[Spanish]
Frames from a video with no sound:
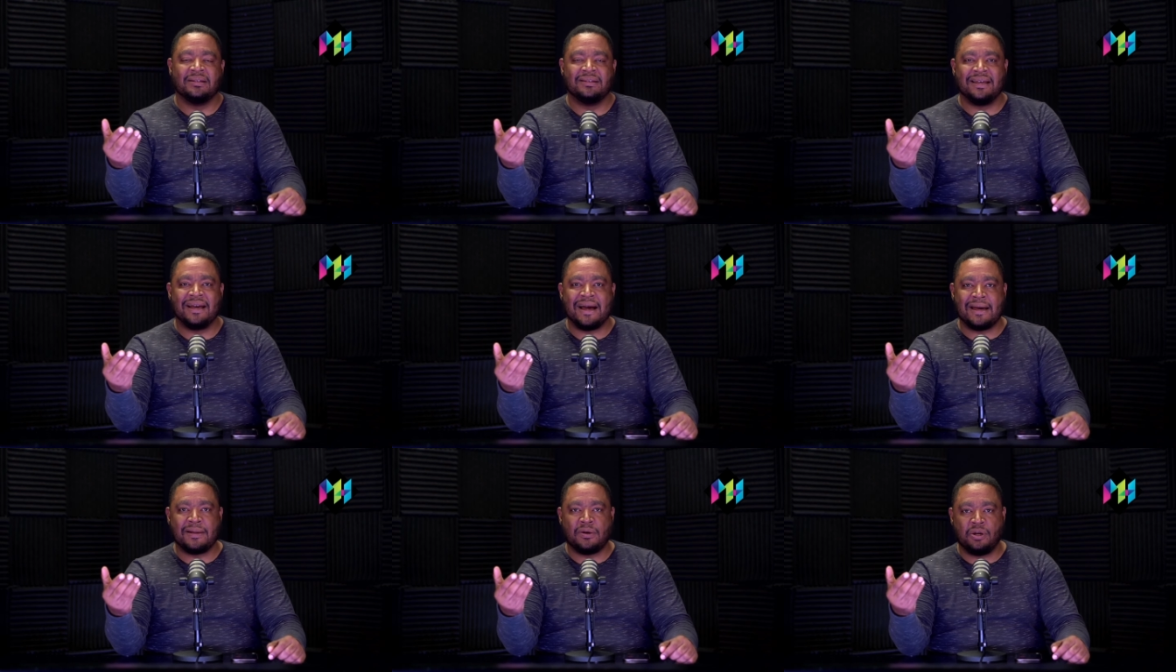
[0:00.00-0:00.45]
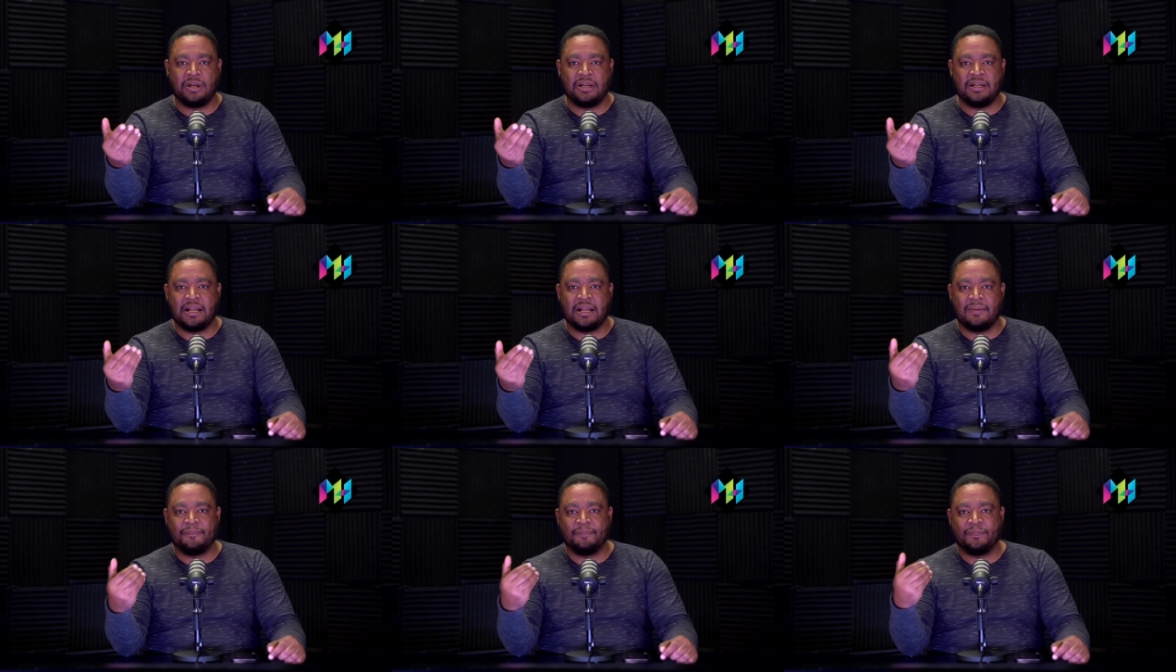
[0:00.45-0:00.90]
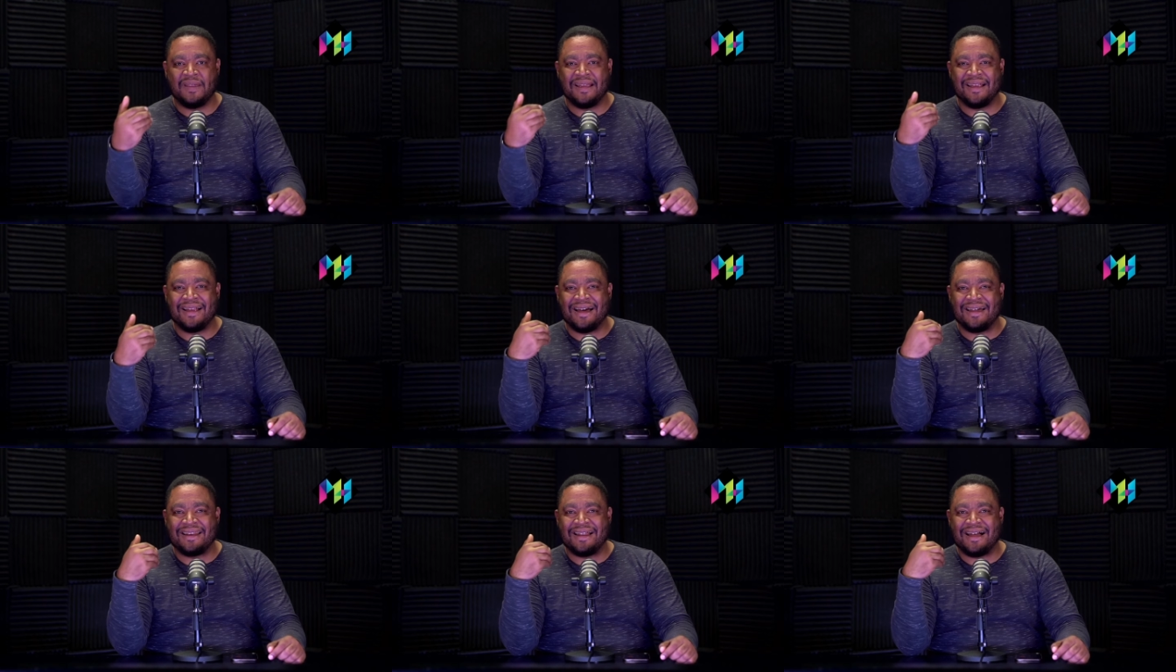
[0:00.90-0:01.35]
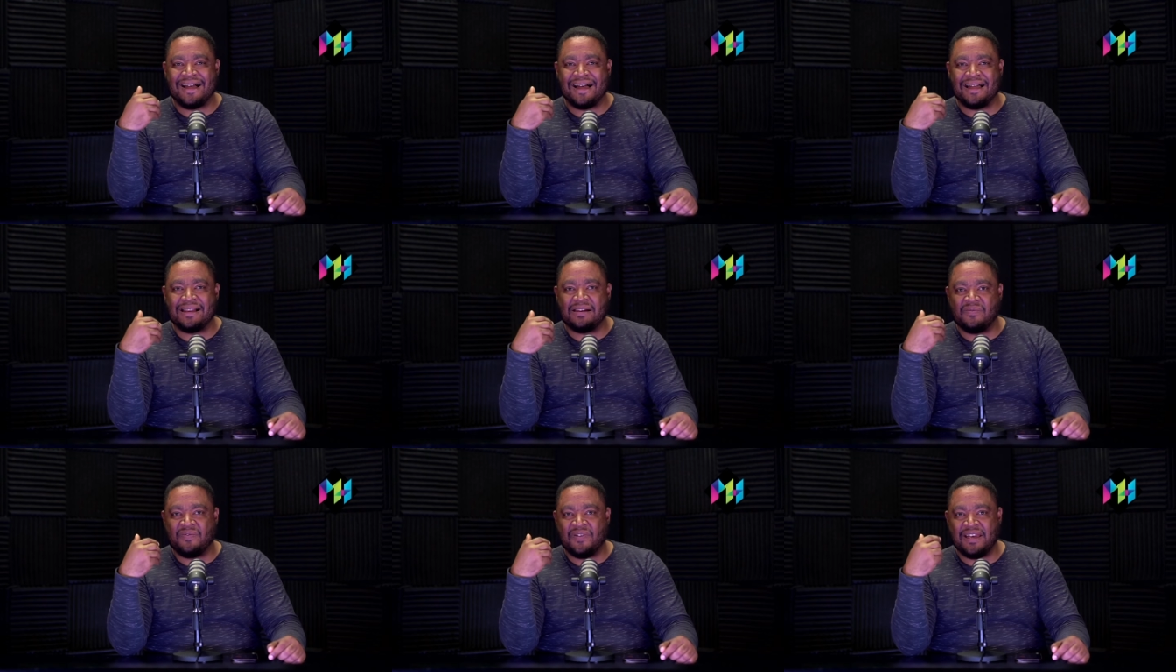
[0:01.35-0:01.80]
de Carolina de cara
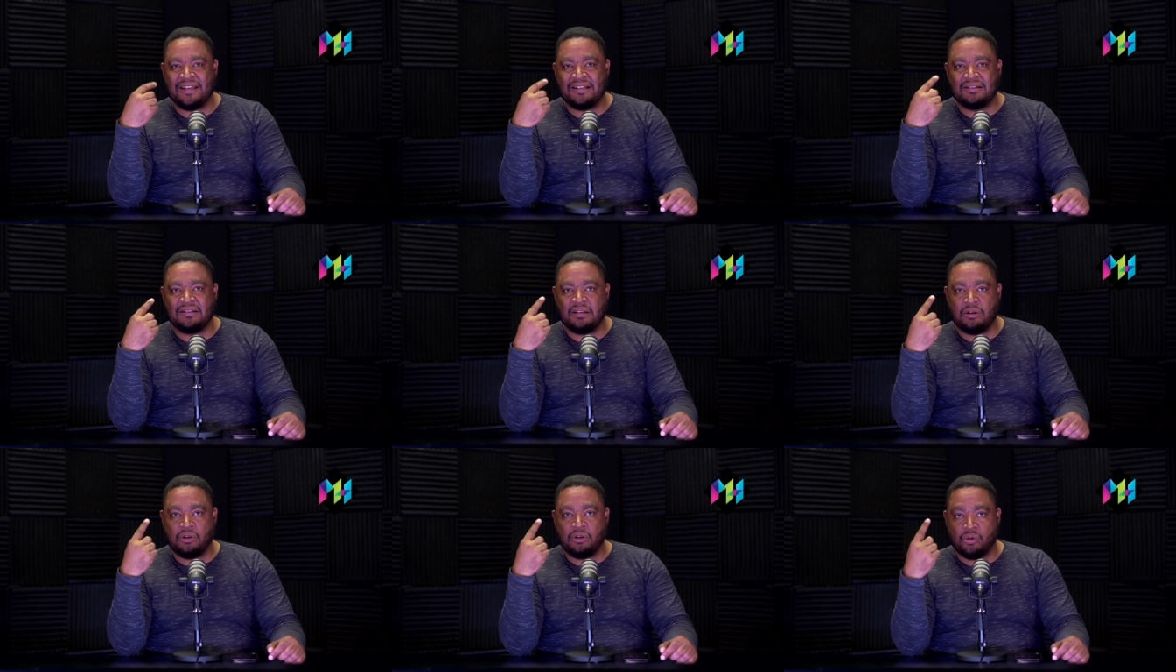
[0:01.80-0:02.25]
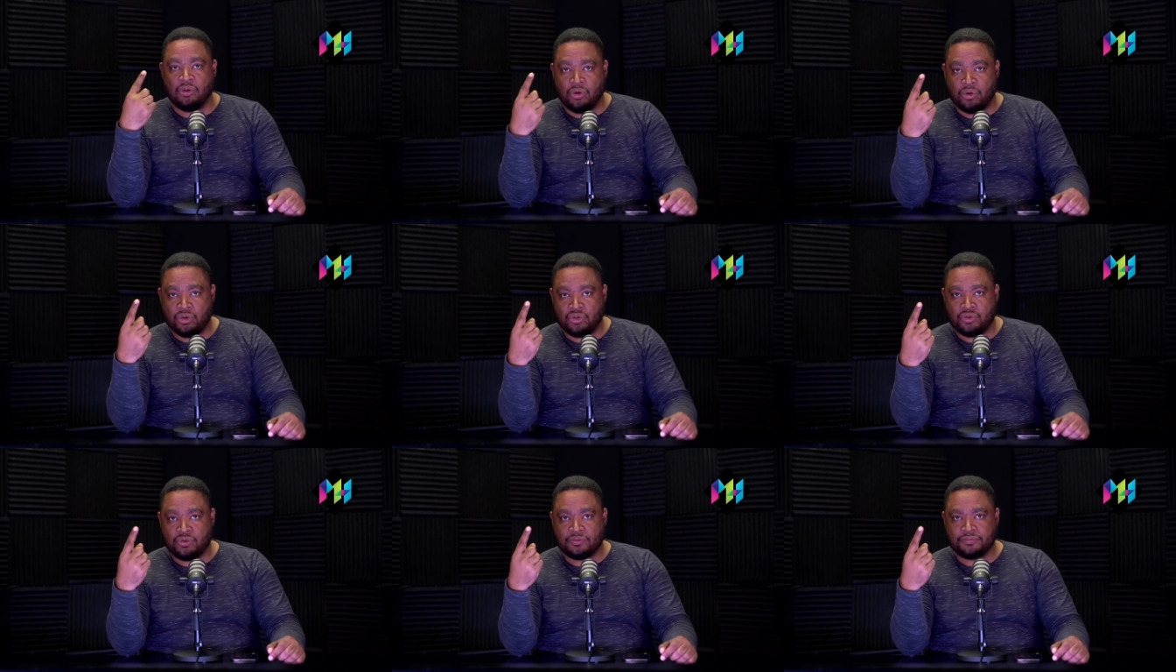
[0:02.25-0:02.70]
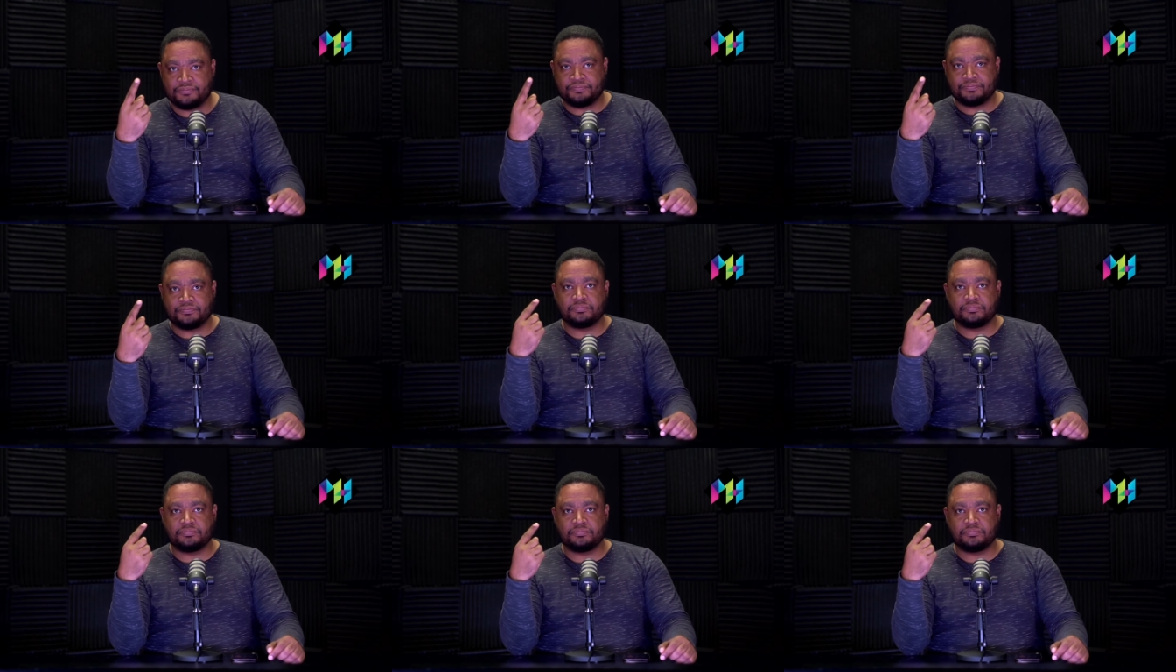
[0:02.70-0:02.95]
al 28.